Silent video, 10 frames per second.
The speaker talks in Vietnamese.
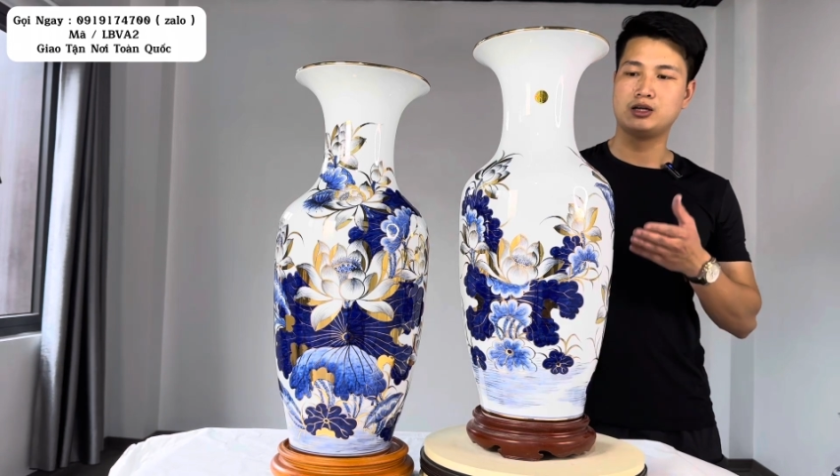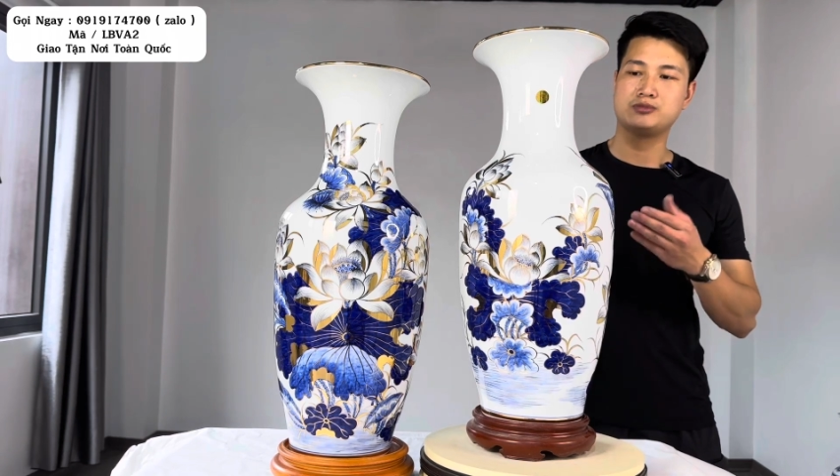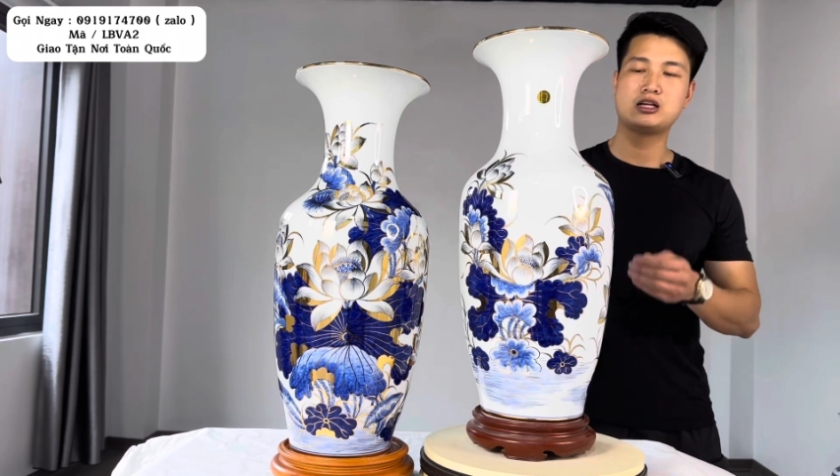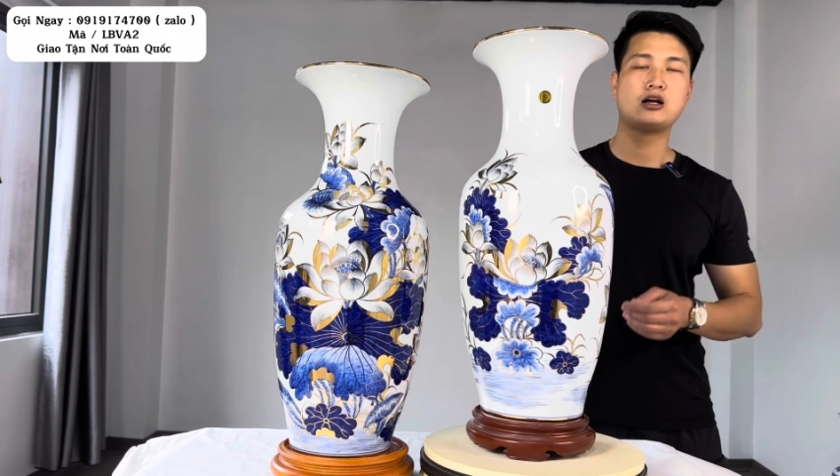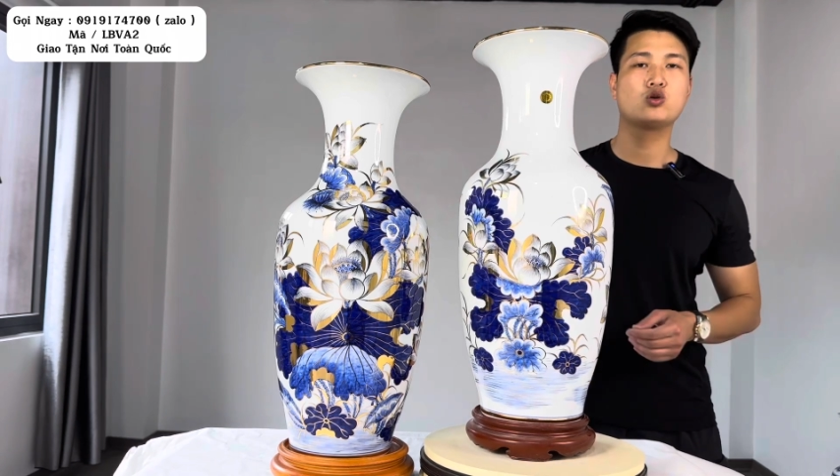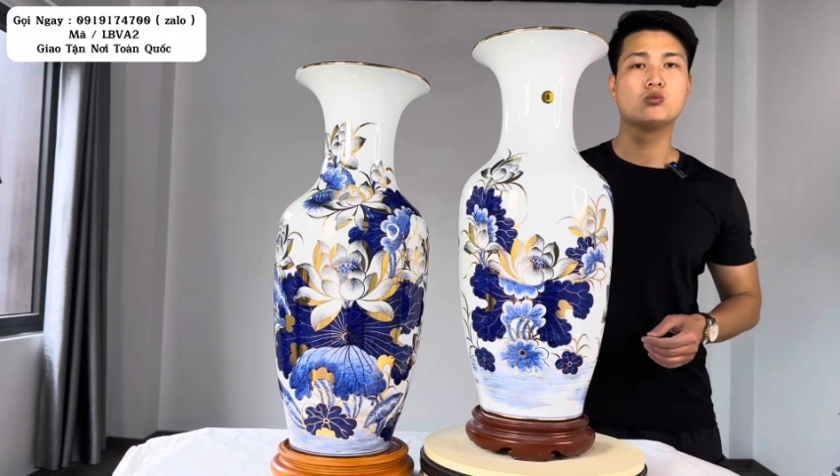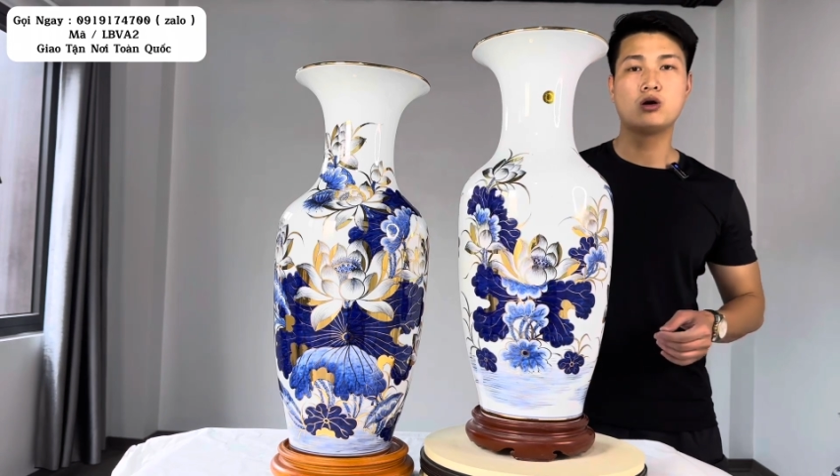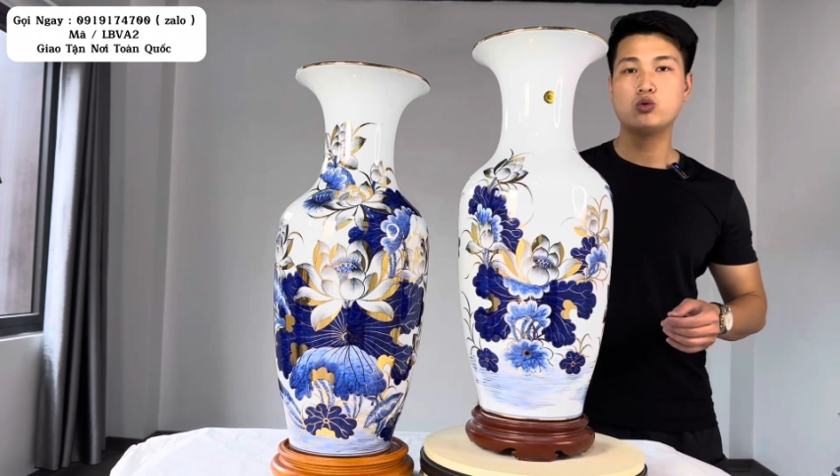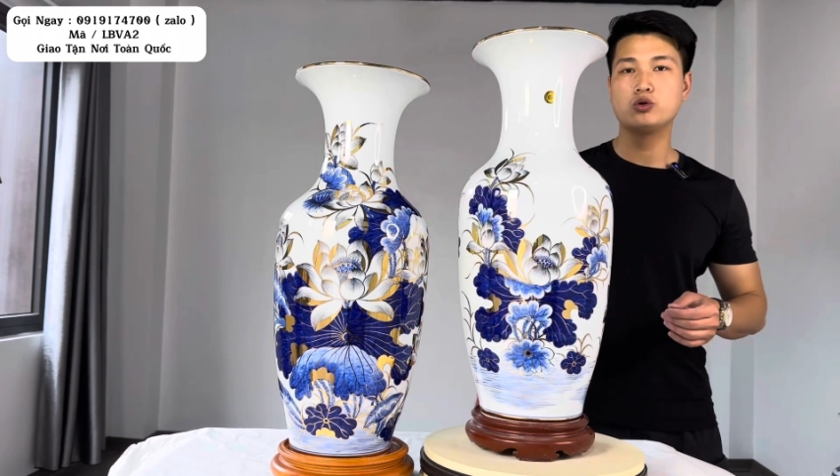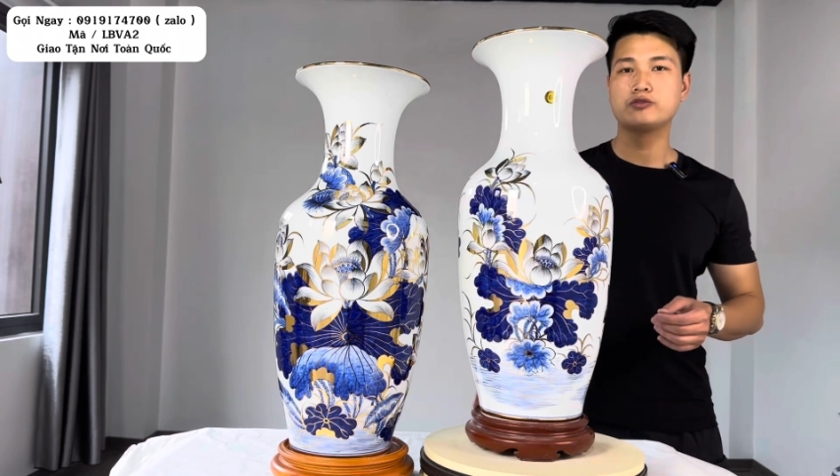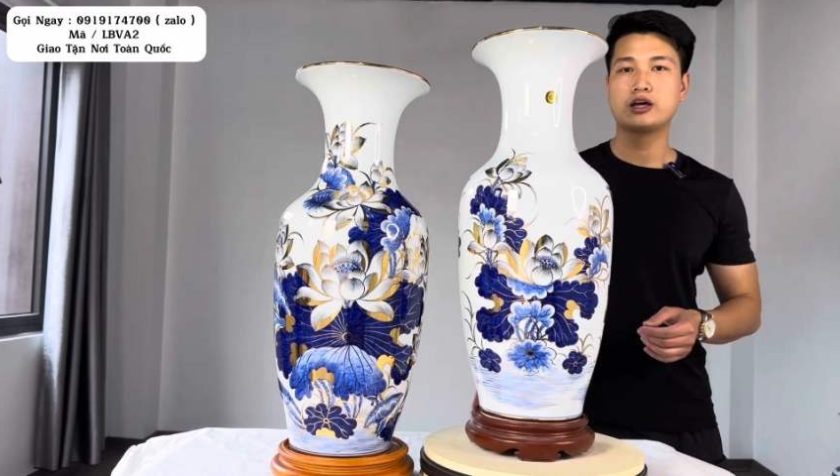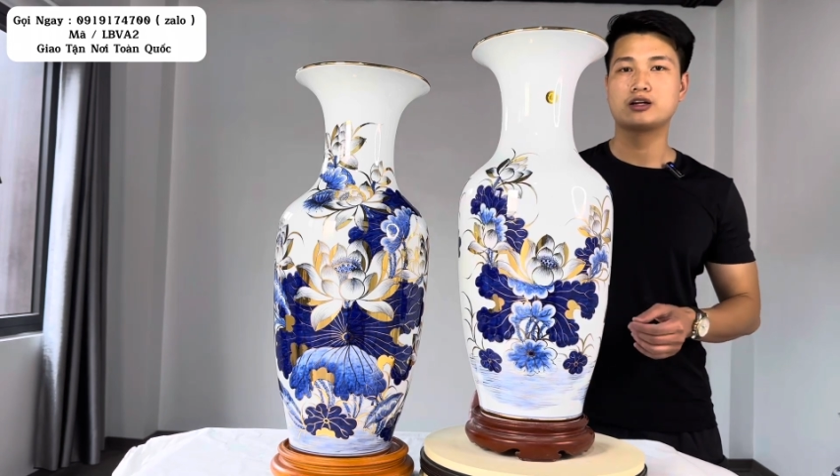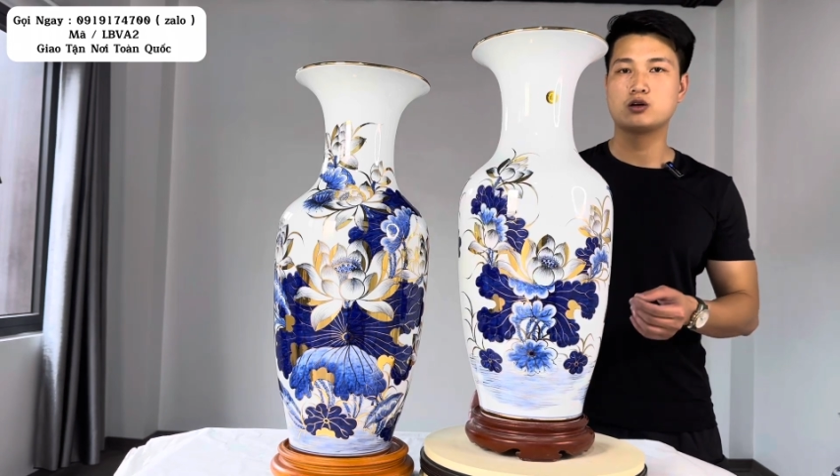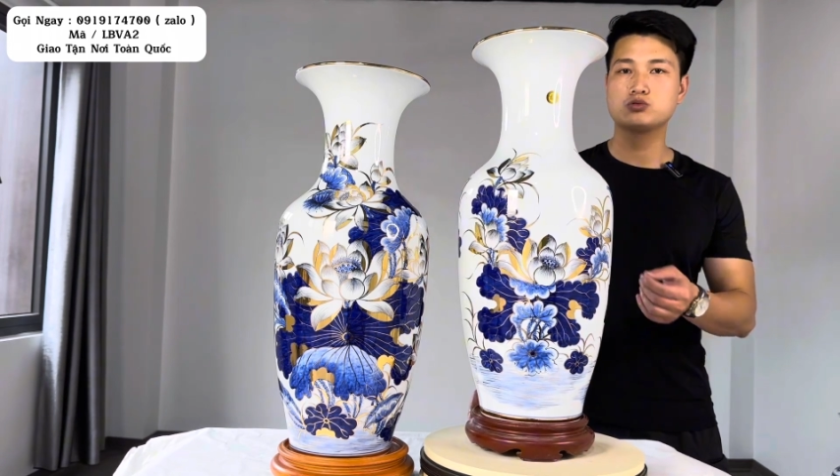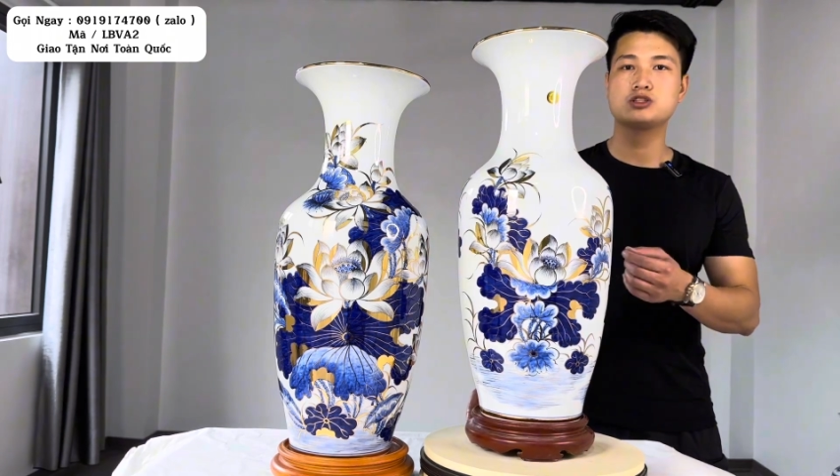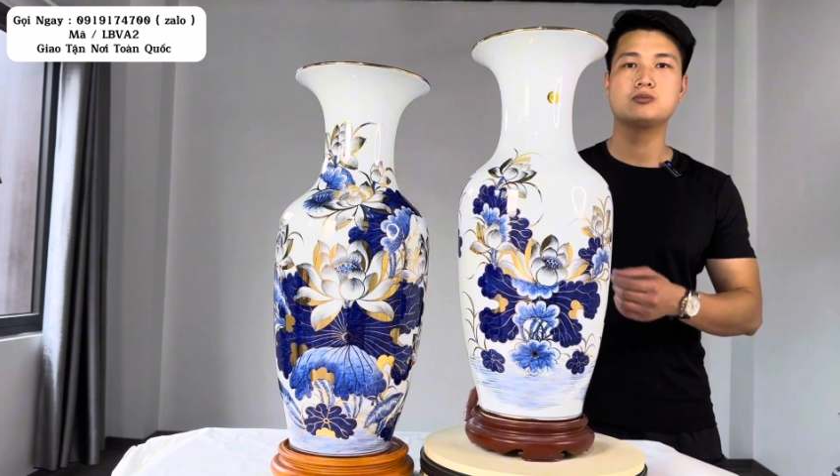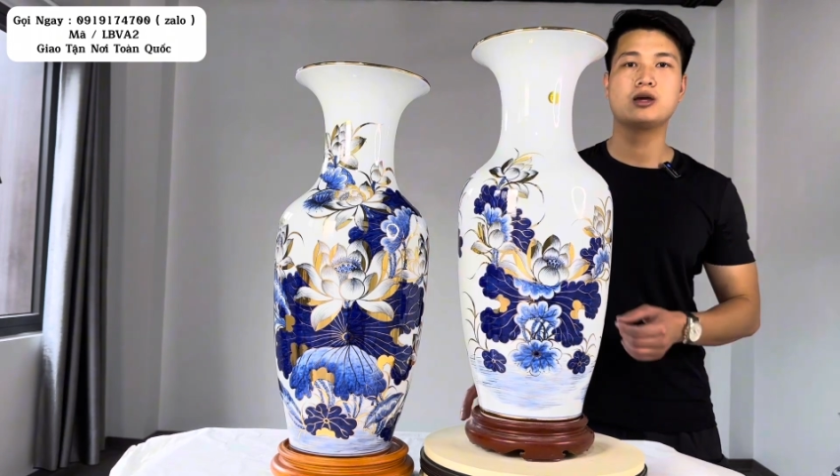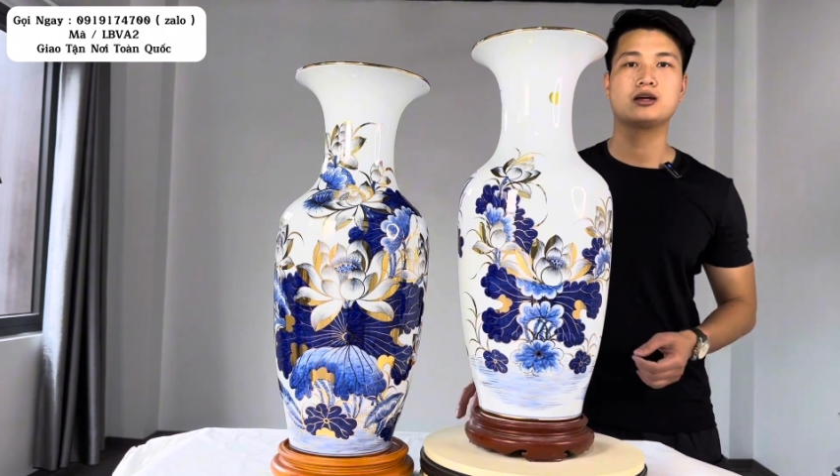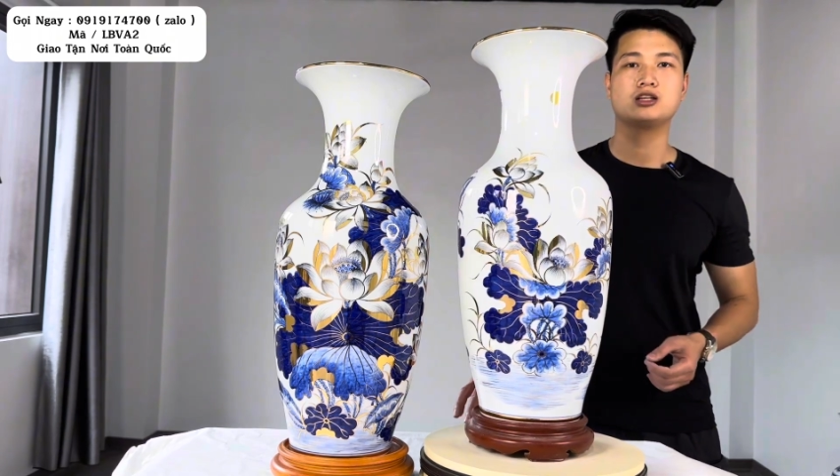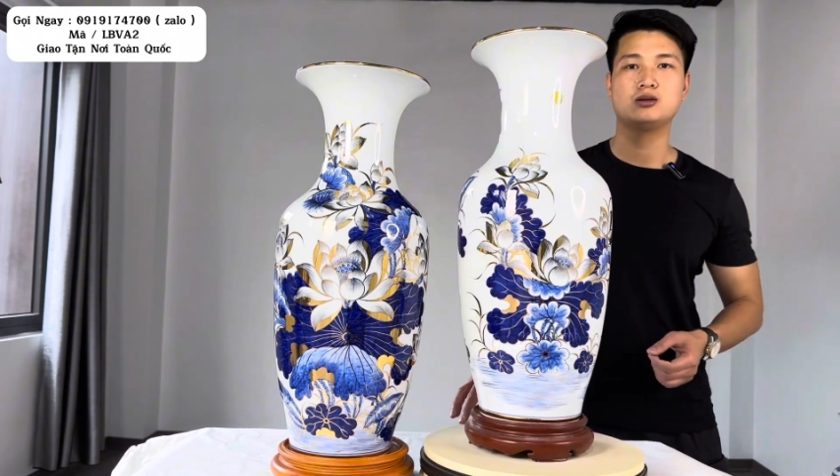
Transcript: kiểm tra đúng mẫu nguyên vẹn không sức mẻ